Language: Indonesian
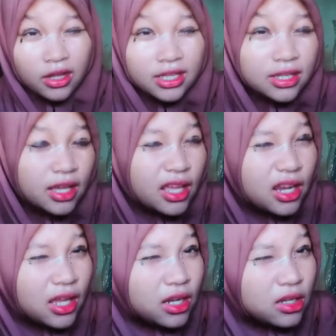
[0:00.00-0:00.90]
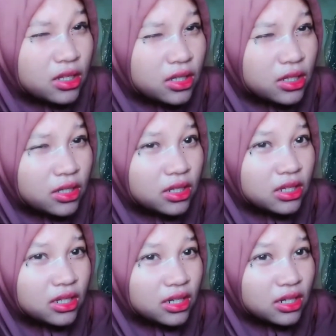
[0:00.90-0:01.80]
ini
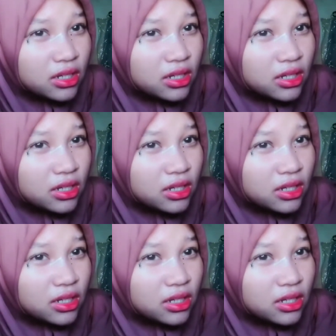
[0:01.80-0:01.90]
eyeliner.